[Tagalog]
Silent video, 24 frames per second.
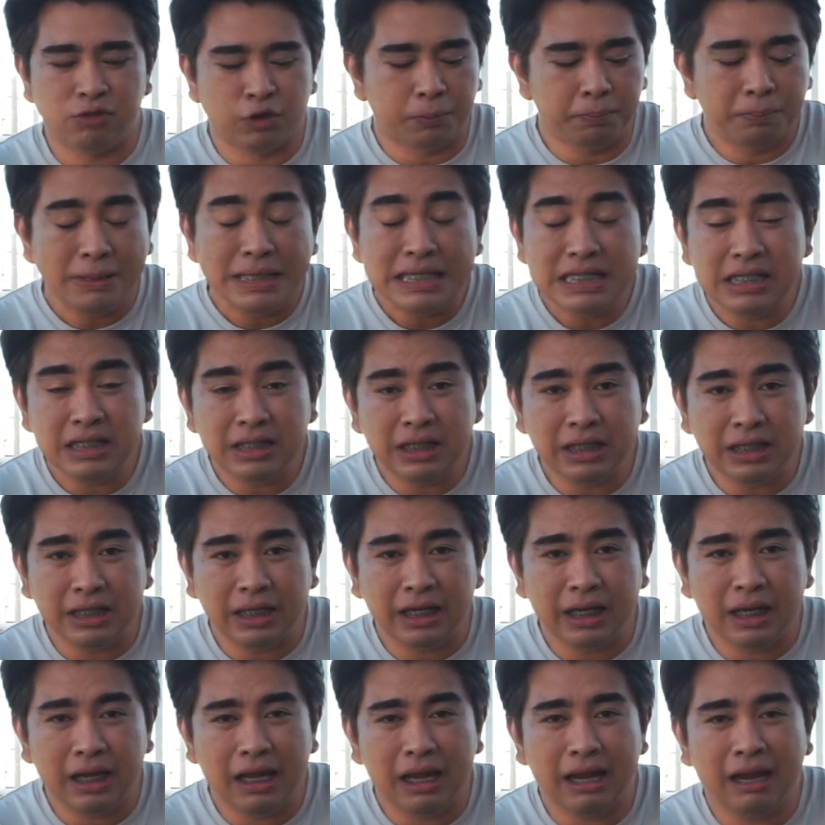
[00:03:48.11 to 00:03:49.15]
your peace
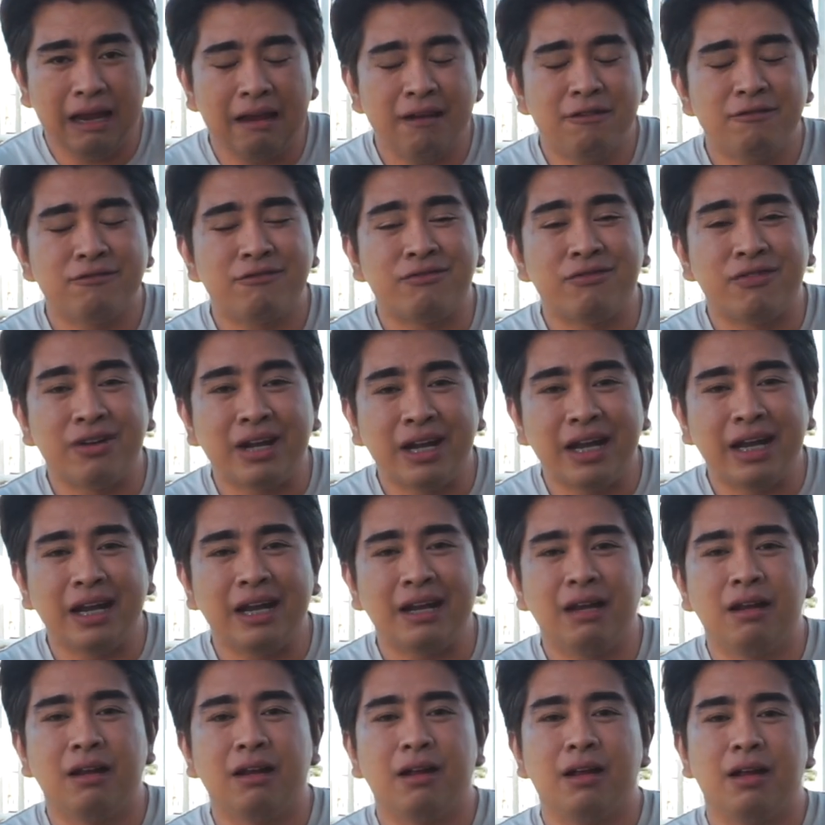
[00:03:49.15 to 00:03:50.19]
lily every
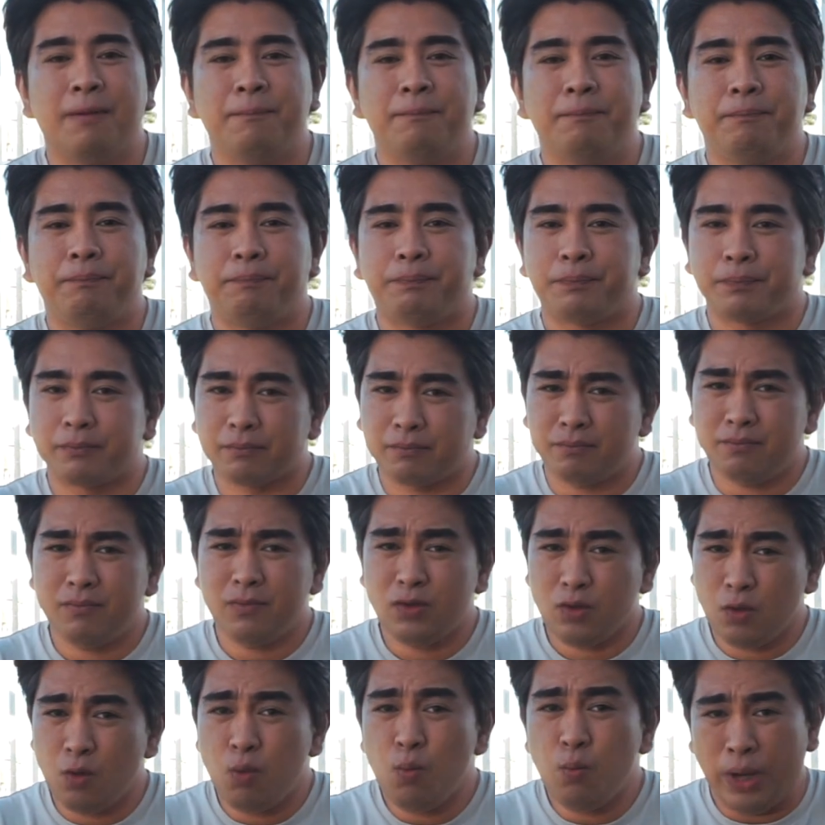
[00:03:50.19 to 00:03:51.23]

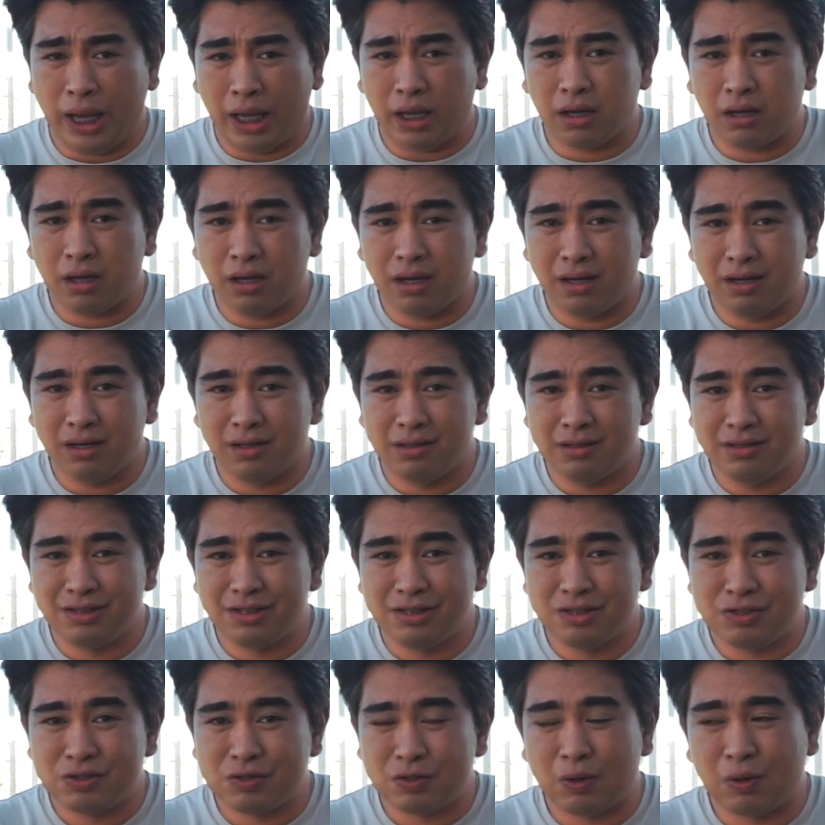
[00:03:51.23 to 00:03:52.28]
week.
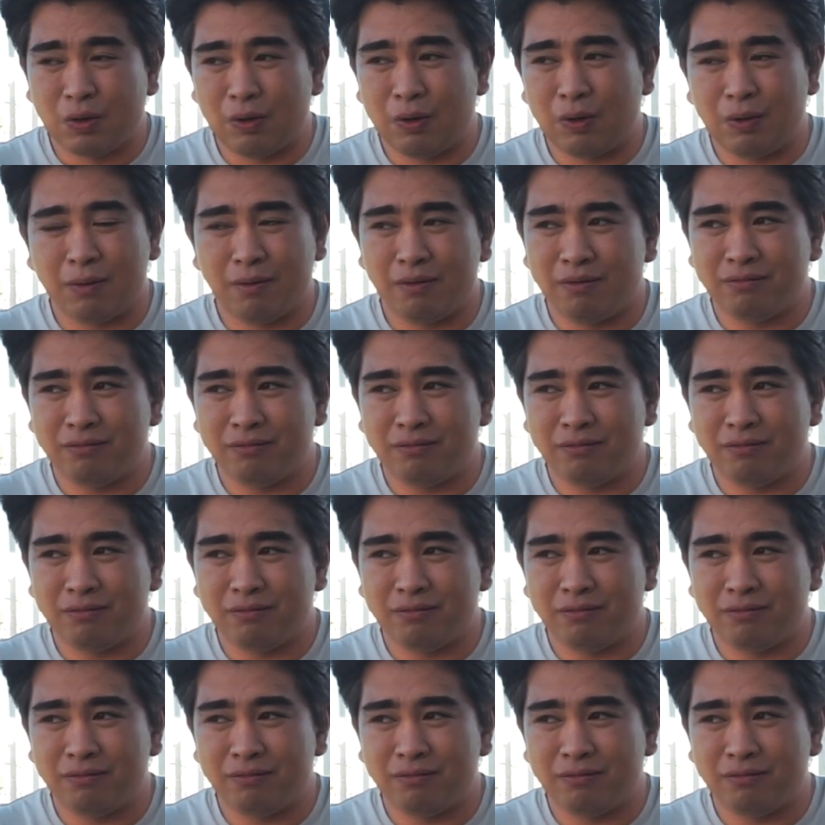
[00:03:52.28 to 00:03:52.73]
So